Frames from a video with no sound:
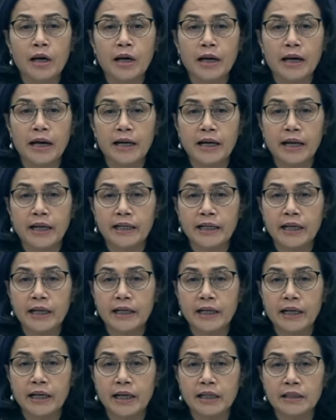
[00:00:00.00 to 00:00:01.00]
Karena ini
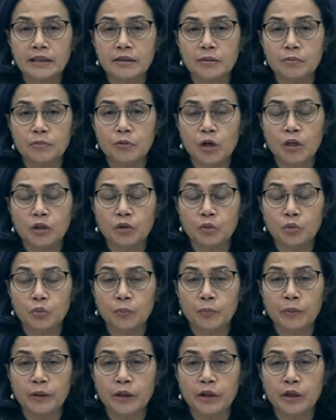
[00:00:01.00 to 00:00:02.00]
adalah sebuah
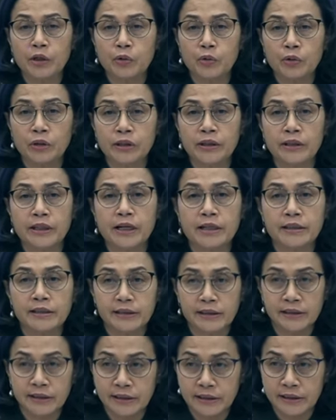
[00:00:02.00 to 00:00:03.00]
tu periode
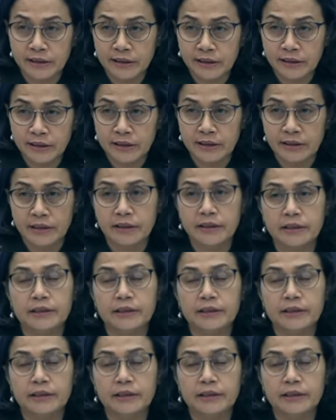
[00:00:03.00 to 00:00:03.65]
transisi.